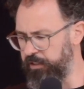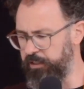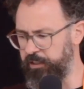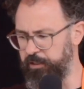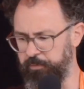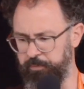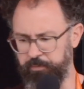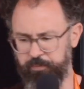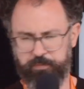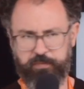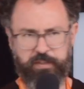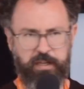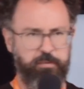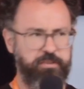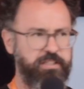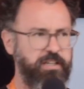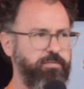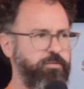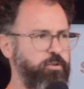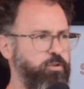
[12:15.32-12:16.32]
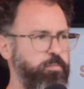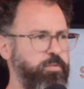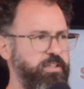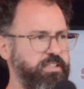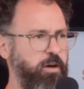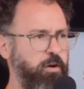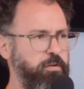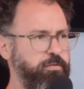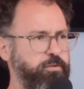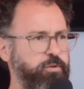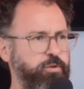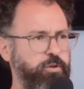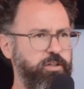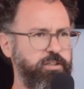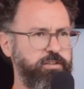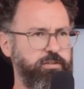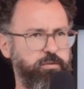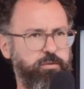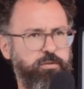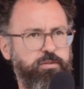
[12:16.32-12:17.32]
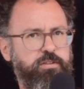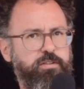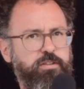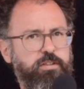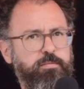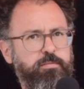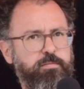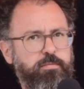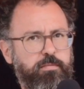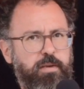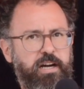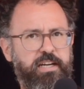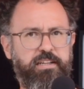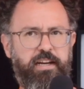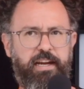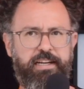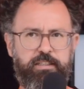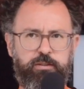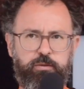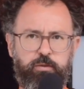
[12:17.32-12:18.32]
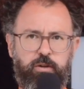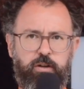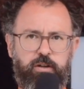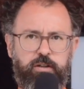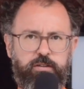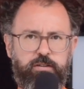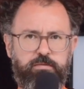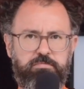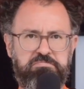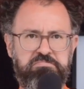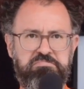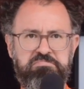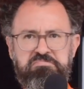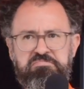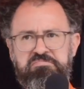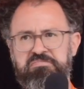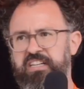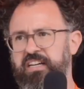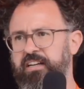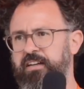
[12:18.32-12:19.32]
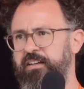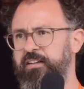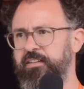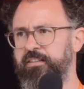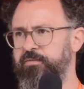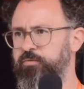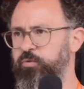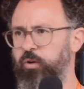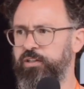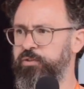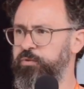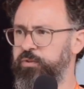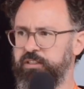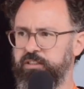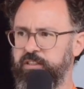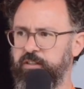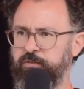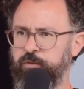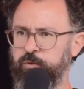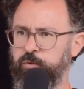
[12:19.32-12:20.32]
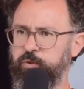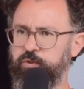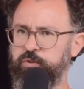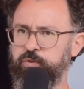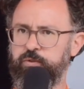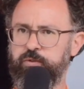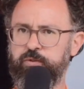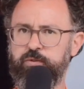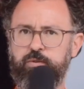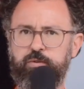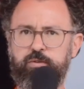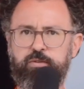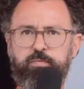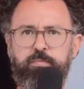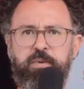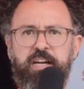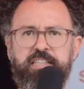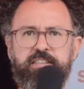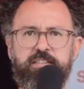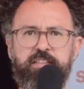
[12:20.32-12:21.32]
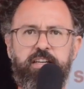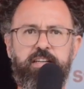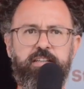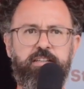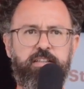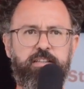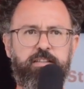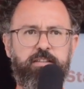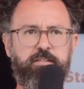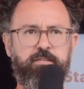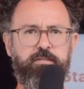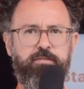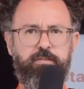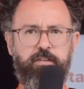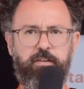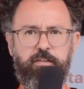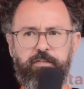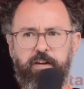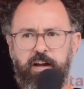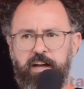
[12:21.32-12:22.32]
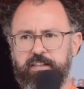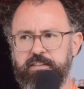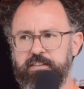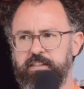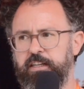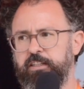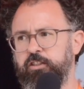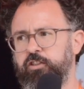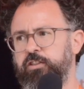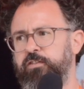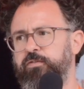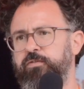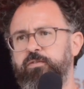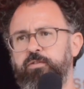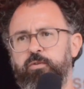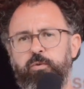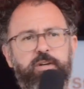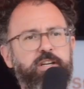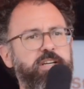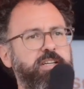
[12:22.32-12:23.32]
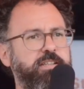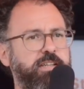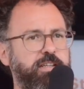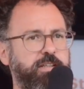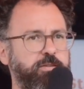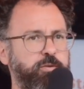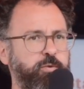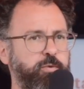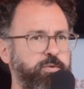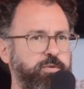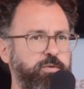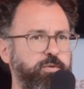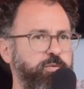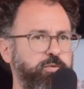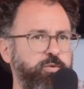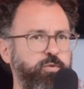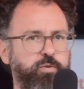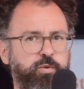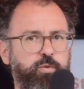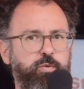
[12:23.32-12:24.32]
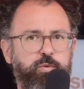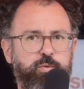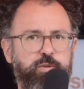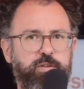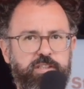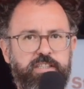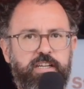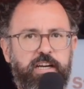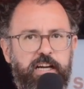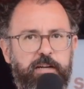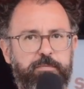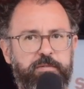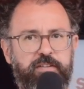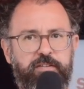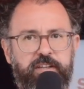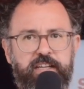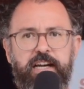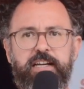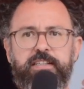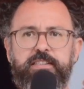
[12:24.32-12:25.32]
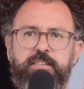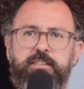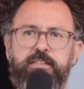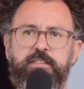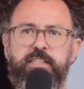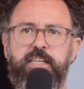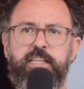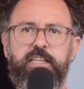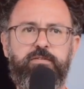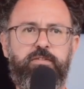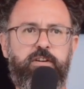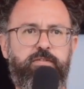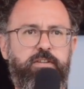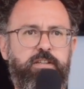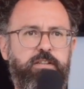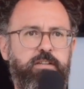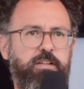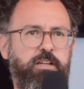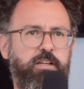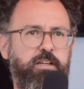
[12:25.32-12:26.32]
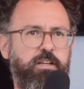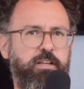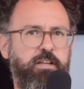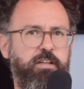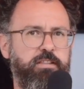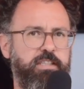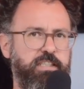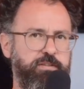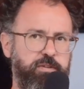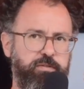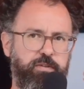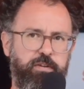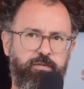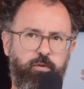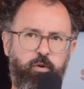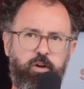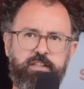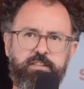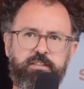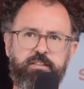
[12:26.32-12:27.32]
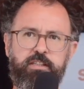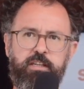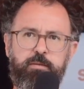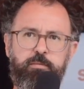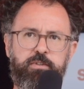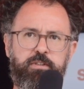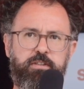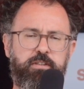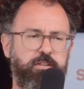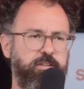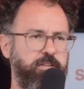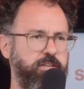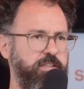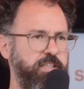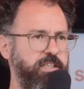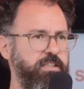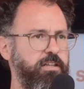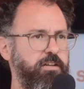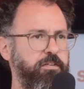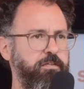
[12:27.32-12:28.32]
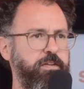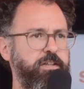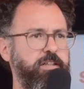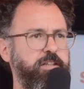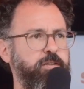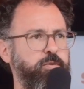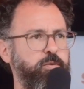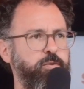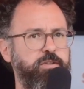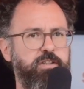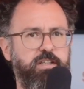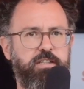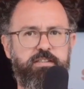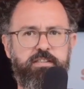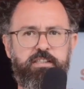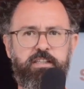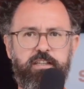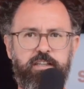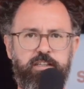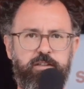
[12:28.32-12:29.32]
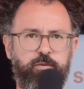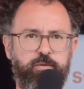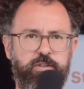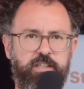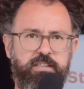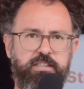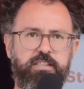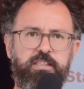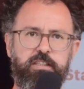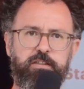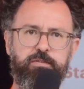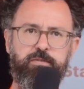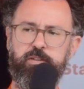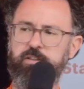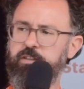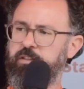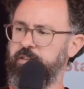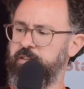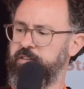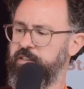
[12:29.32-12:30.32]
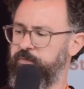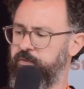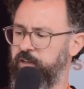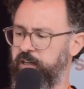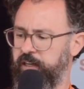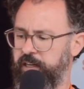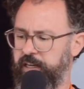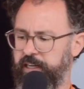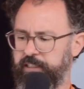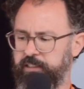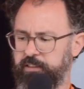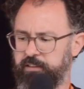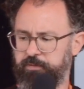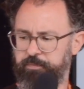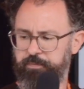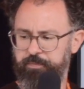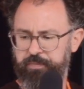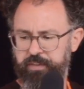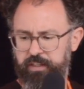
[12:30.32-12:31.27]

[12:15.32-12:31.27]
Ähm, damit haben wir komplett aufgehört und ähm, machen eigentlich nur noch ja, so Interviews und, und Beiträge in Fachzeitschriften oder in der, so, so, so innerhalb der veganen Szene, weil wir das, was wir wollten, nämlich äh, Kinder finden und Erzieherinnen und Erzieher finden, das haben wir erreicht.